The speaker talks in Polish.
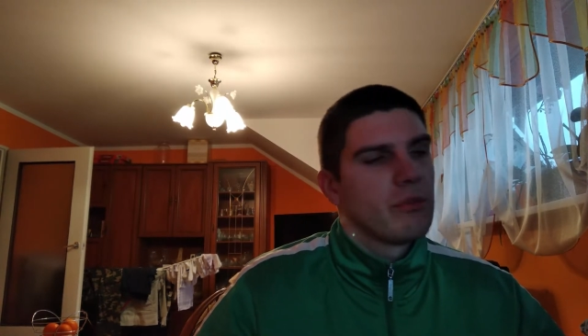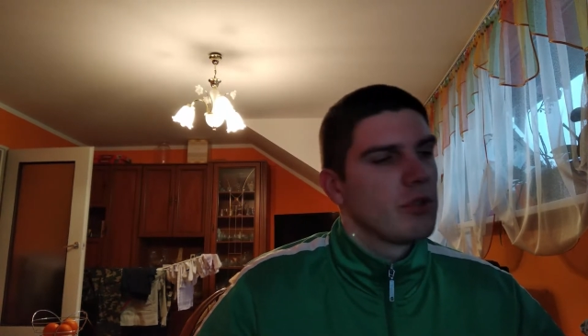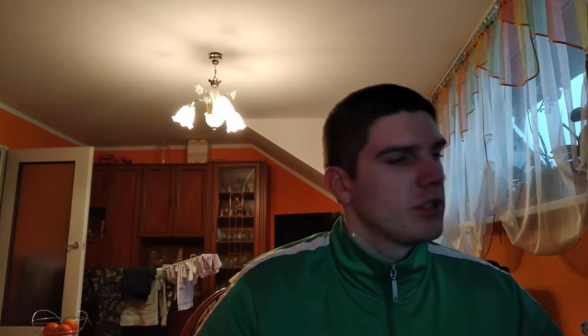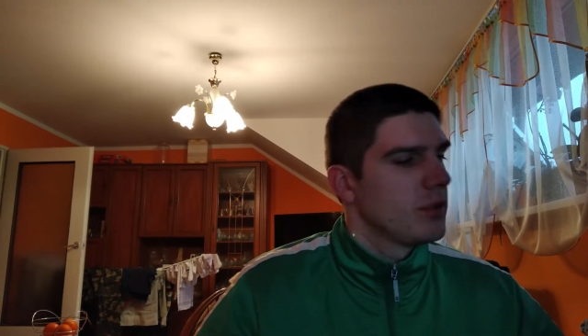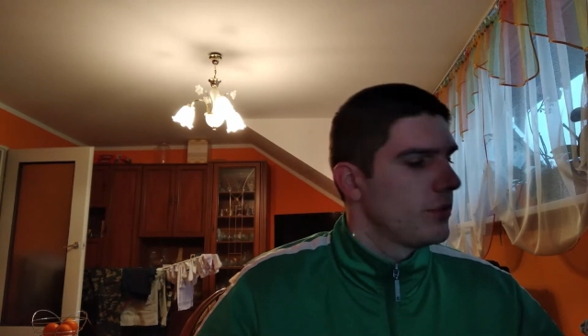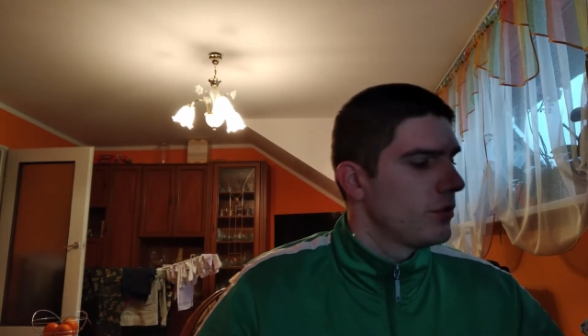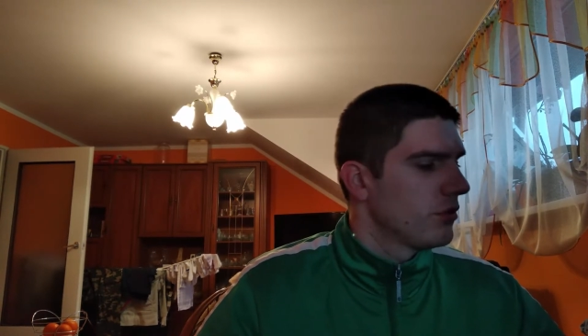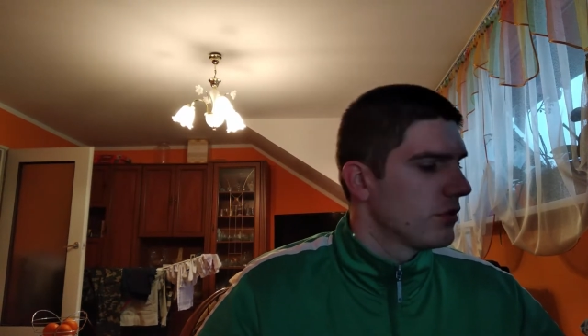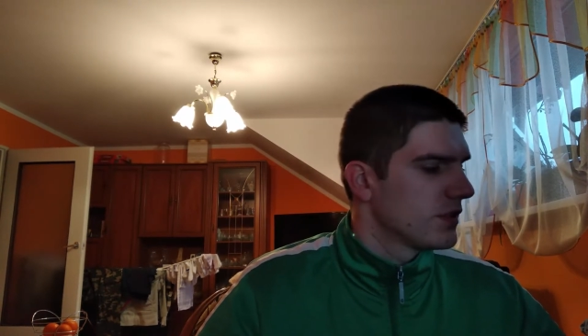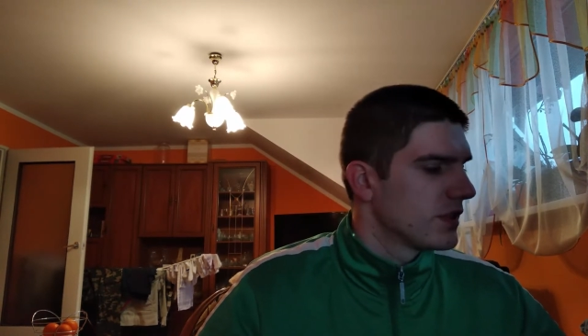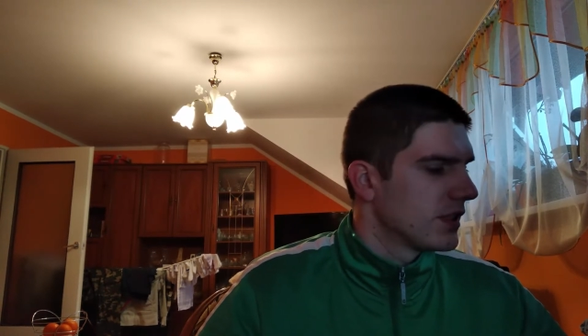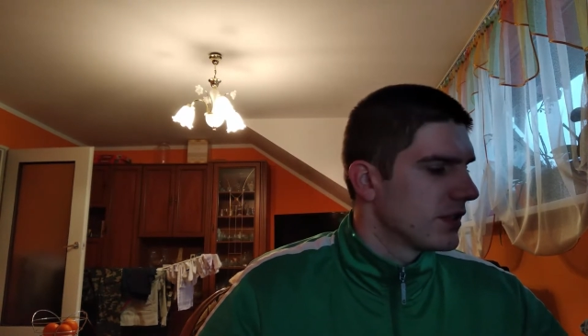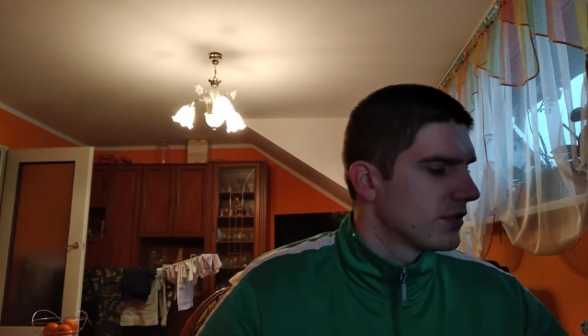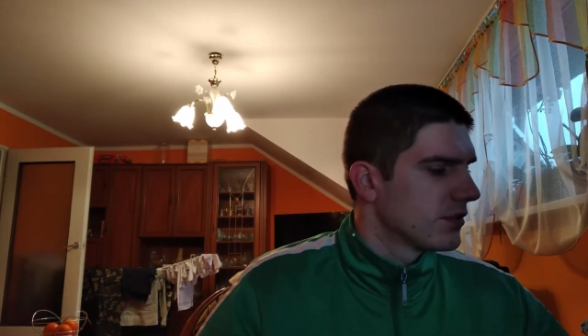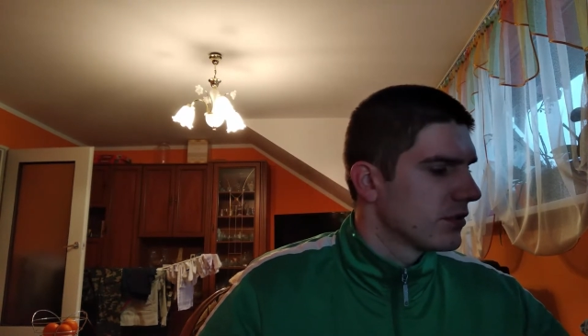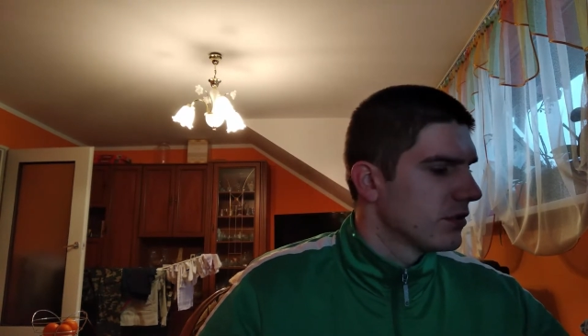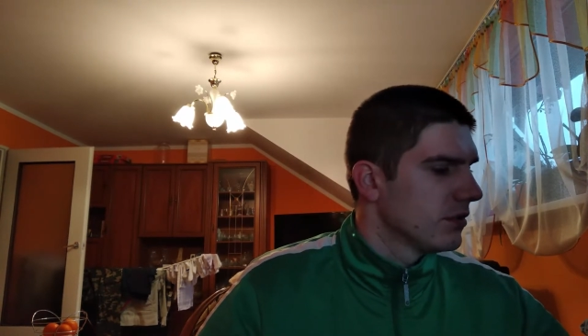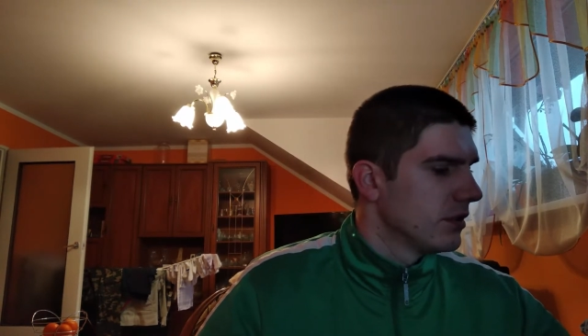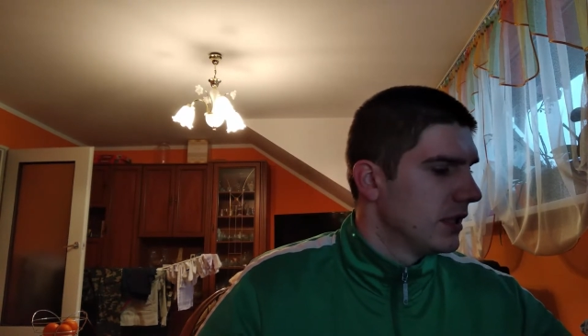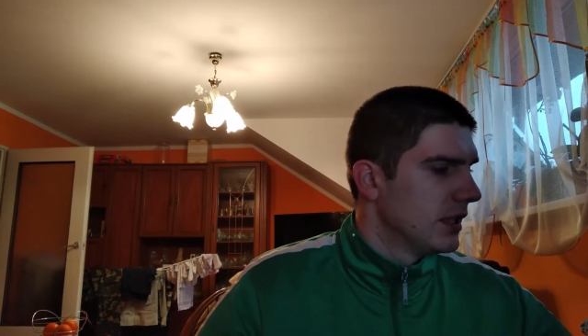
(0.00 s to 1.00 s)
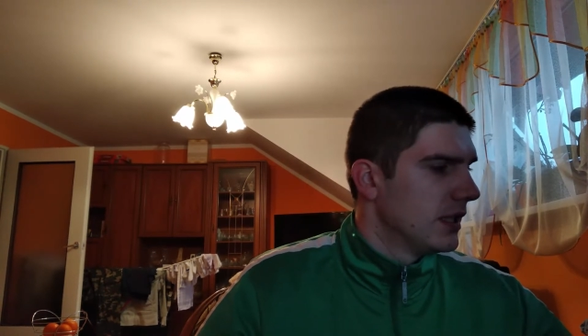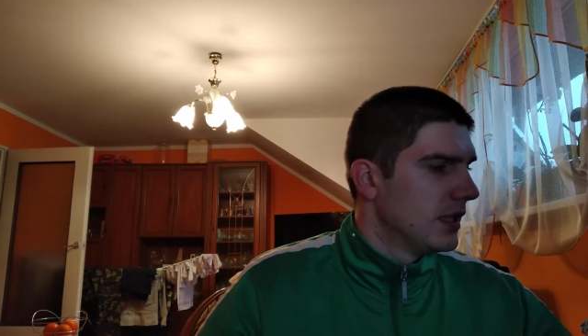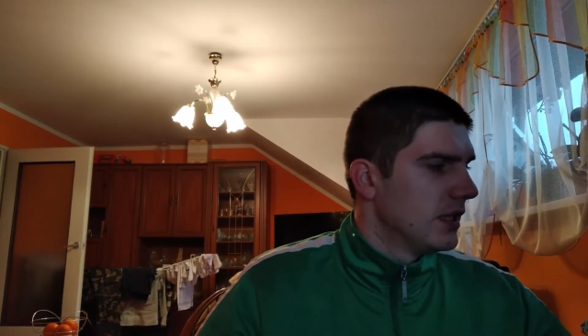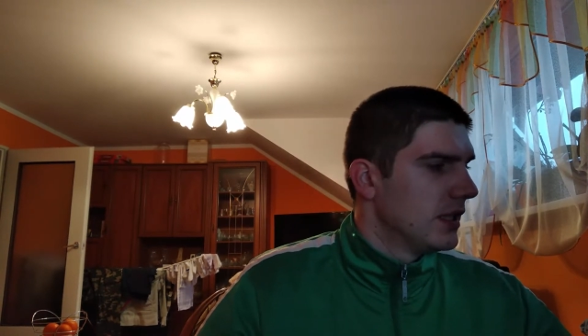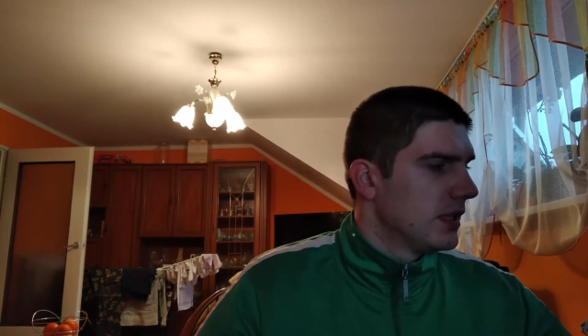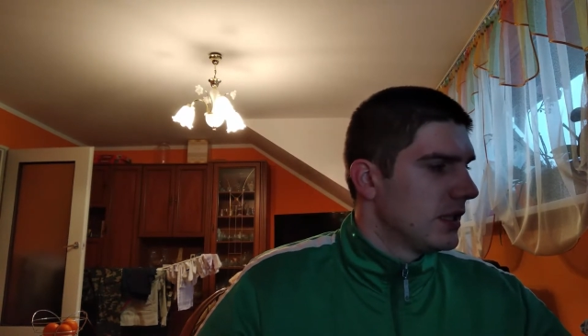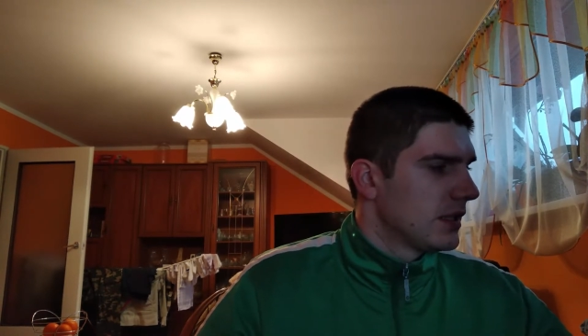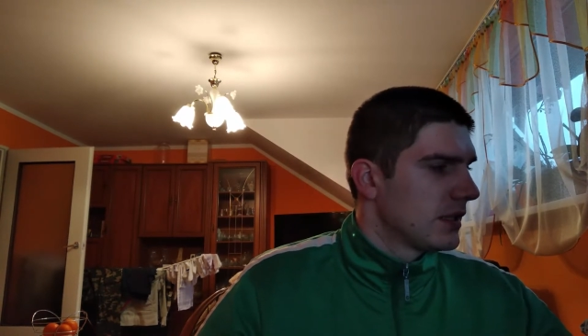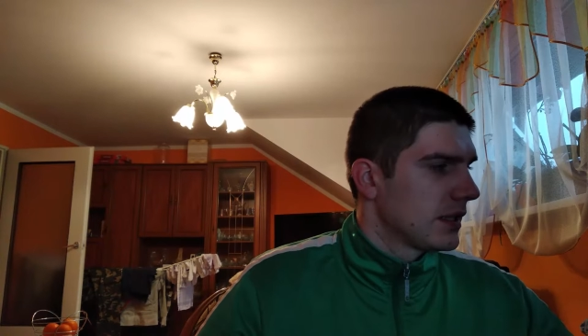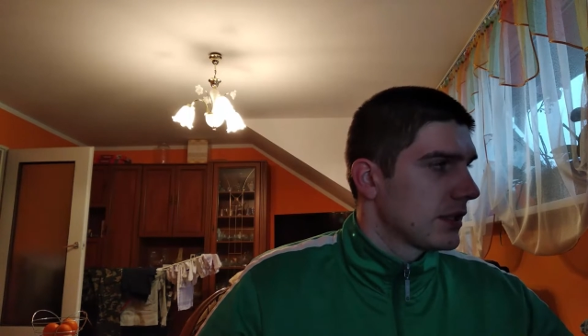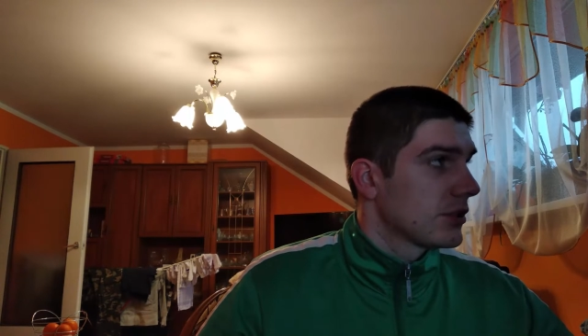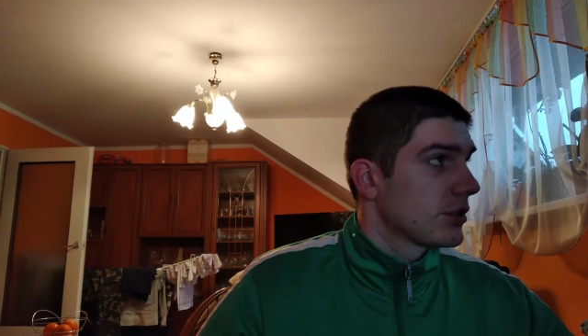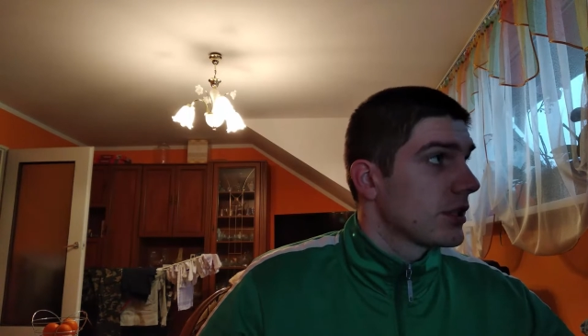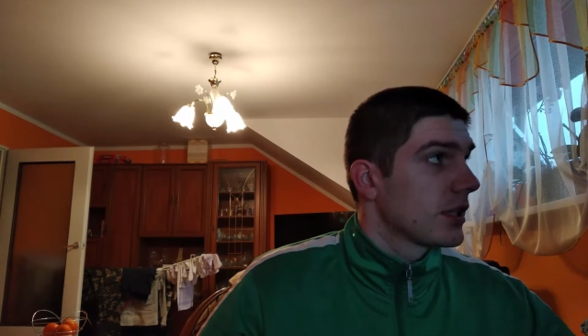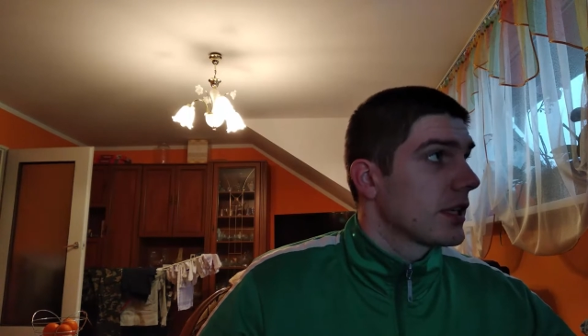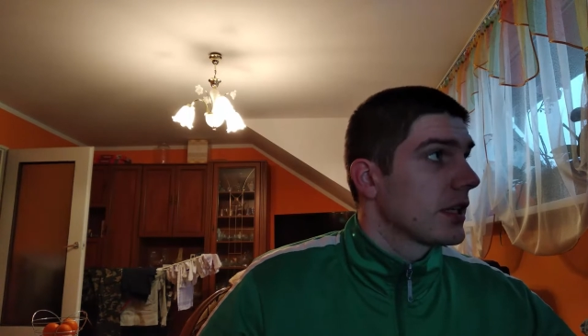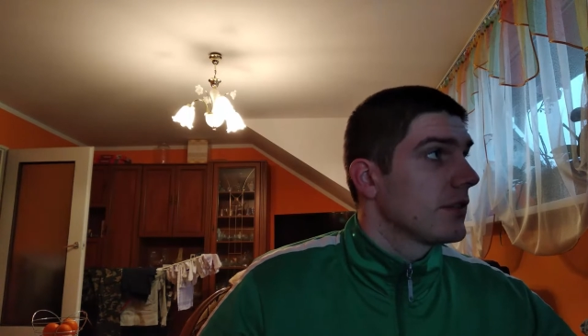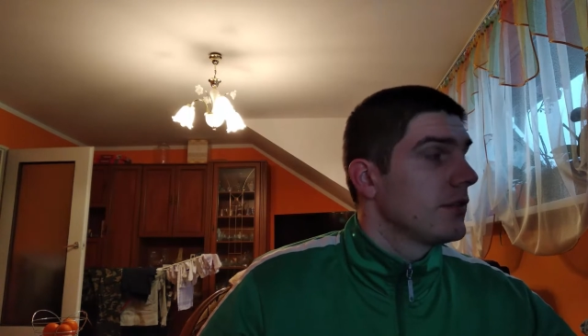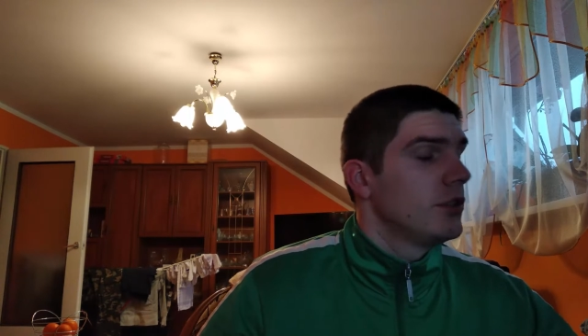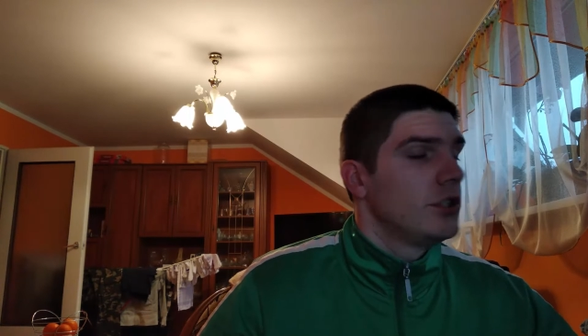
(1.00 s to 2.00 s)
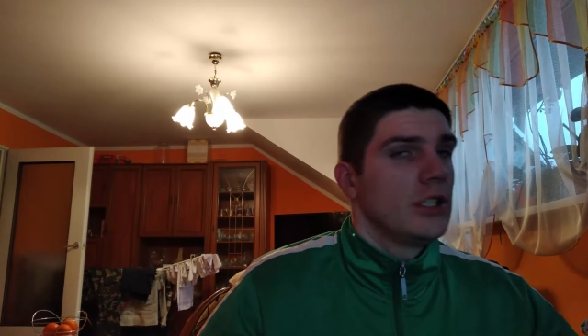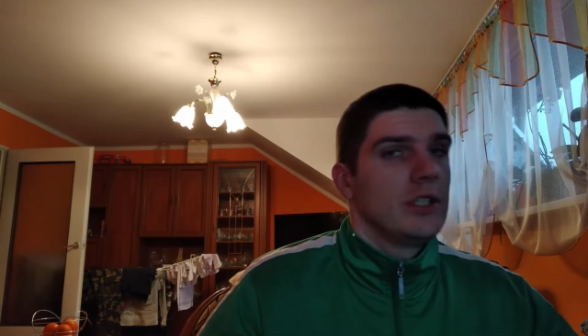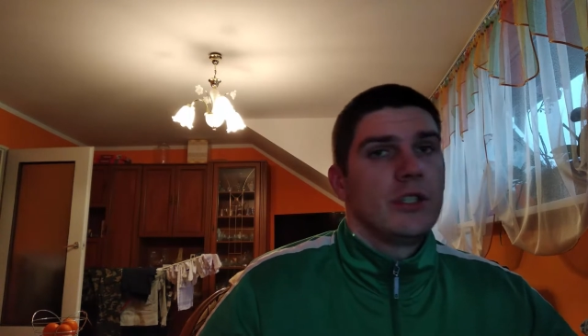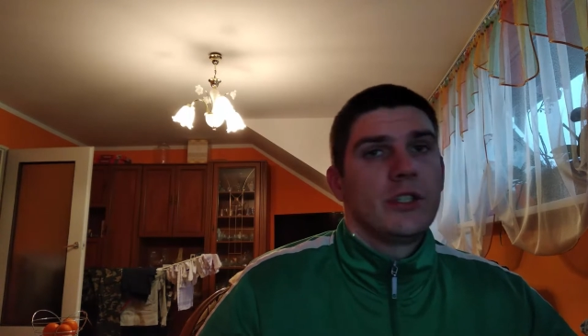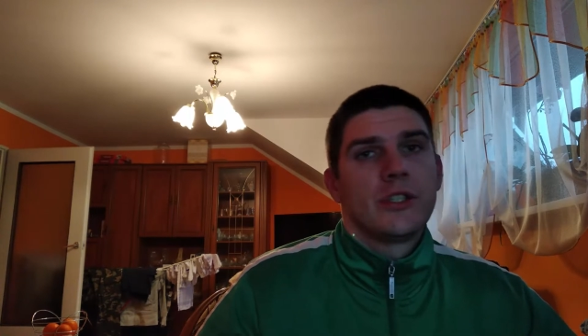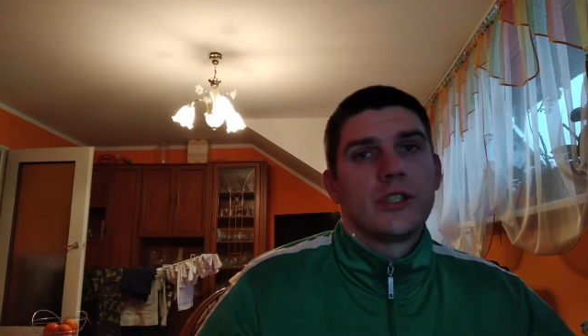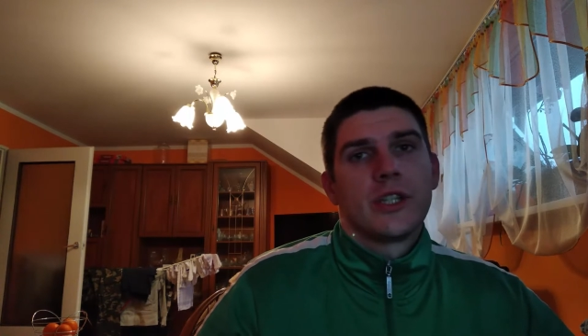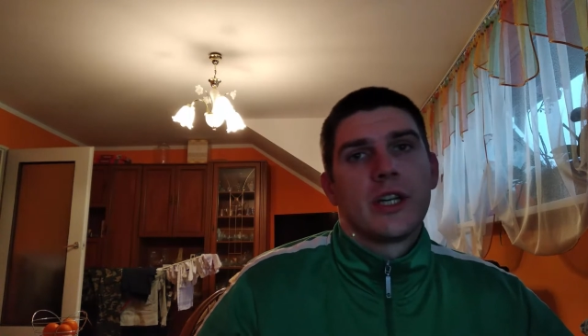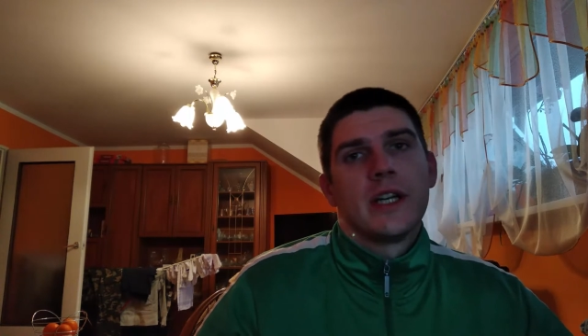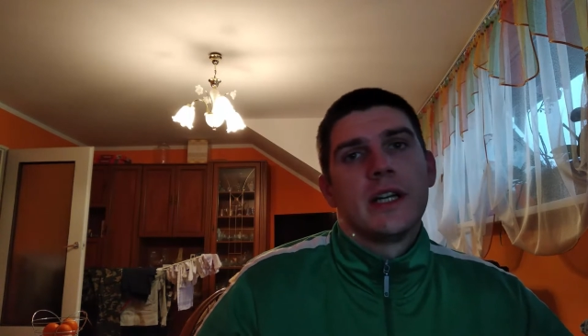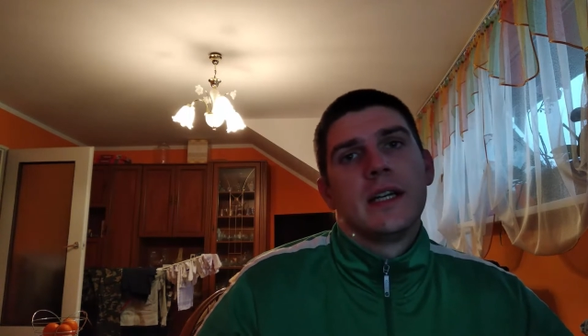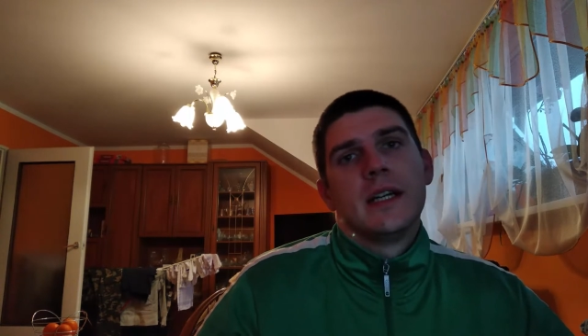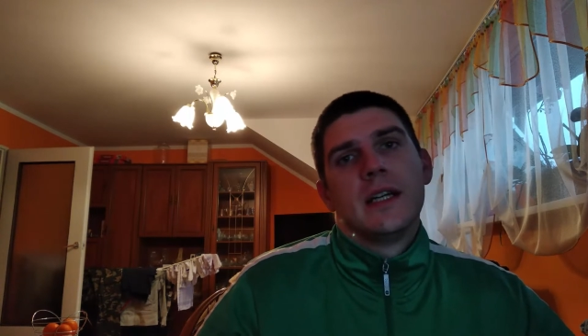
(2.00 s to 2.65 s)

bo nie było sensu. Także tak jak widzieliście,